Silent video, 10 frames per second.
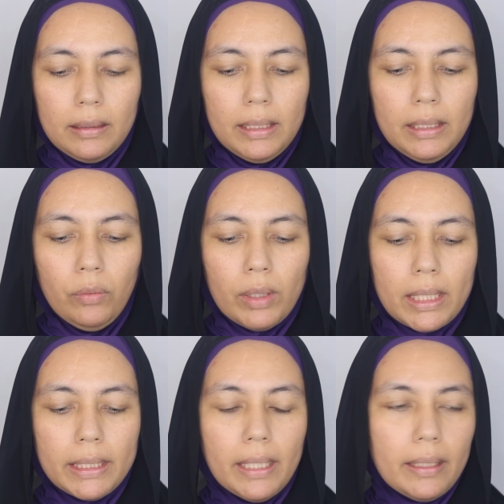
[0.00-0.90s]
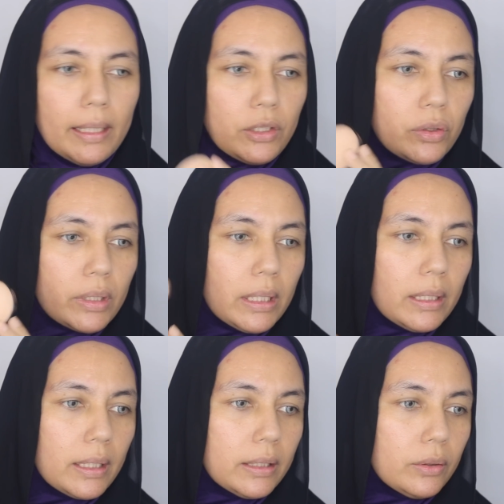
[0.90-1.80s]
ini warnanya
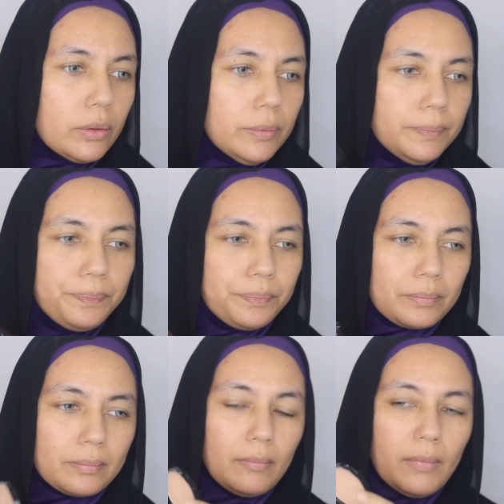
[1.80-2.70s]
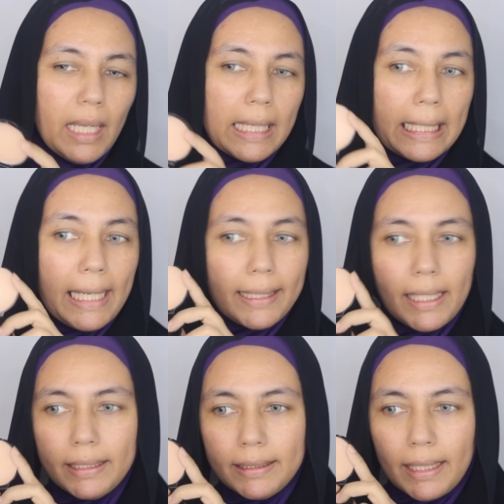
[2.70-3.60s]
natural gitu.
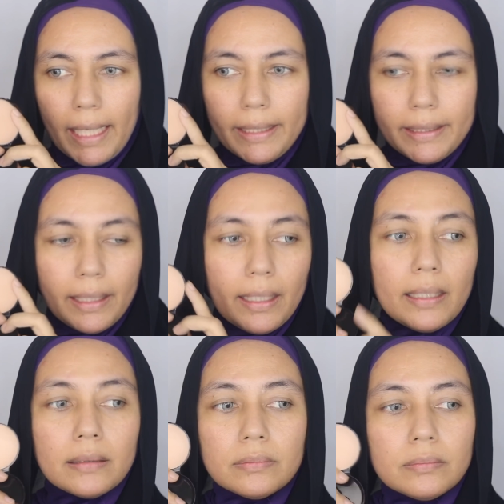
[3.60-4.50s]
Kelihatannya sih kayaknya